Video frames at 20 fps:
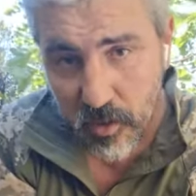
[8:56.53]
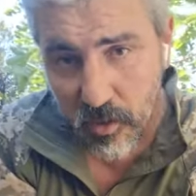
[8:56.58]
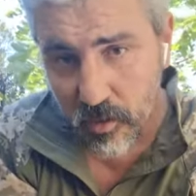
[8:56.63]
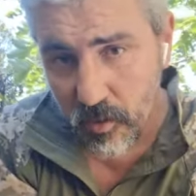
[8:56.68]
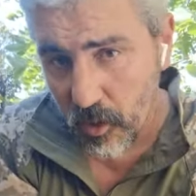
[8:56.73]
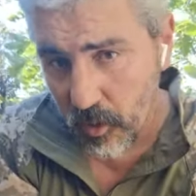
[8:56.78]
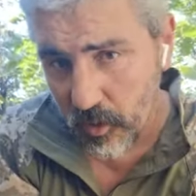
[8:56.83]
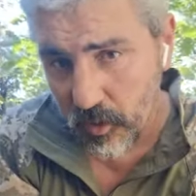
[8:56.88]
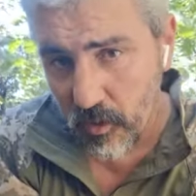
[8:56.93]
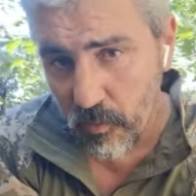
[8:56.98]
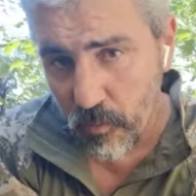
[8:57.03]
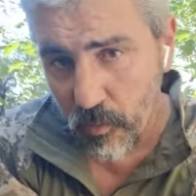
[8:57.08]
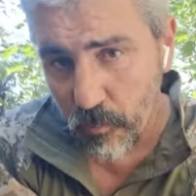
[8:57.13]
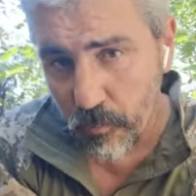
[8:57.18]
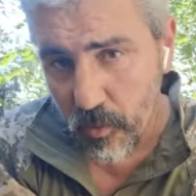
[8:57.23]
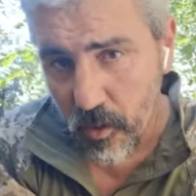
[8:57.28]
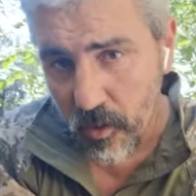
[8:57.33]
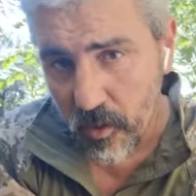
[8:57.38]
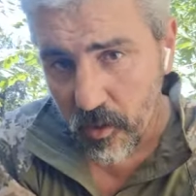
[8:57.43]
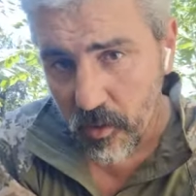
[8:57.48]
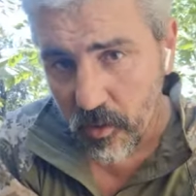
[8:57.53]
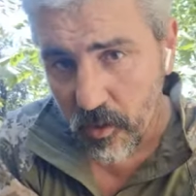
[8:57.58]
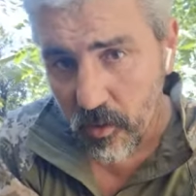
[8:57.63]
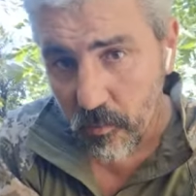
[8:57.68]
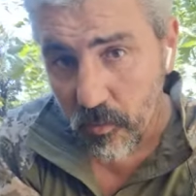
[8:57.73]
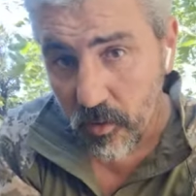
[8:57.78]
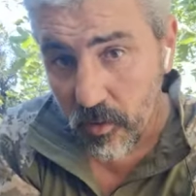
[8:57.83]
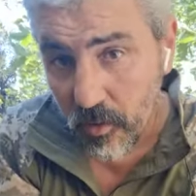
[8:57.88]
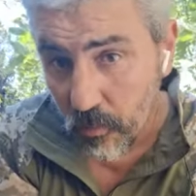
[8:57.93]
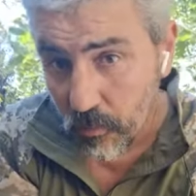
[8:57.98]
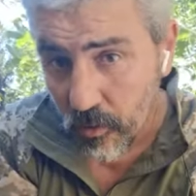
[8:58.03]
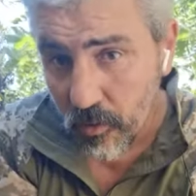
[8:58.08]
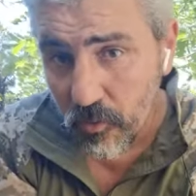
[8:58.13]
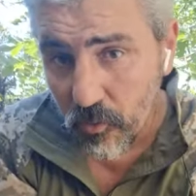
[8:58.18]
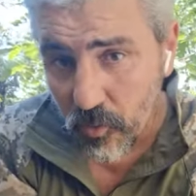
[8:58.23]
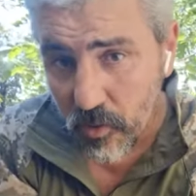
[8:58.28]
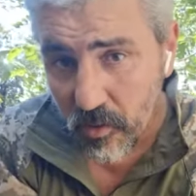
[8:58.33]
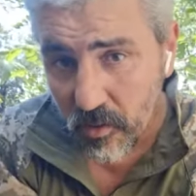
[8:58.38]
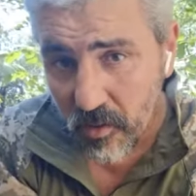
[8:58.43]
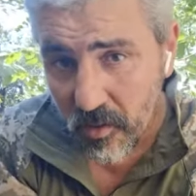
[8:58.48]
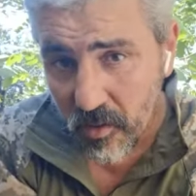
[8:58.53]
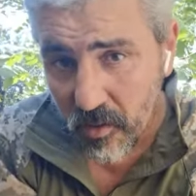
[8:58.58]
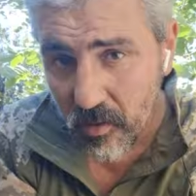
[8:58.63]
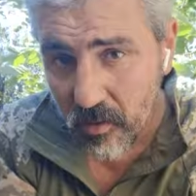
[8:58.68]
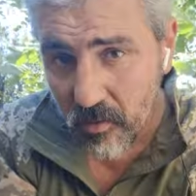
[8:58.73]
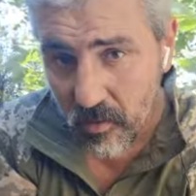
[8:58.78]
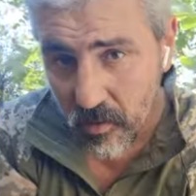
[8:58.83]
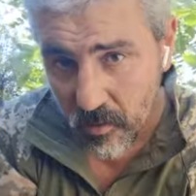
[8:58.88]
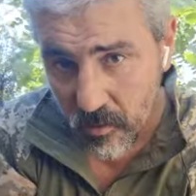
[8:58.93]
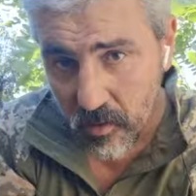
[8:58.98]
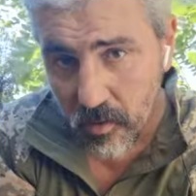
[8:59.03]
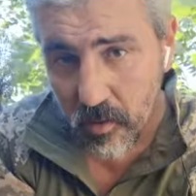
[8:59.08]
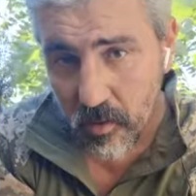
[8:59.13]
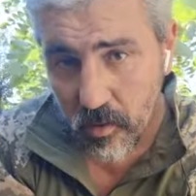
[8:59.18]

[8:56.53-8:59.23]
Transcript: китайскими палочками. Тебе нужен для этого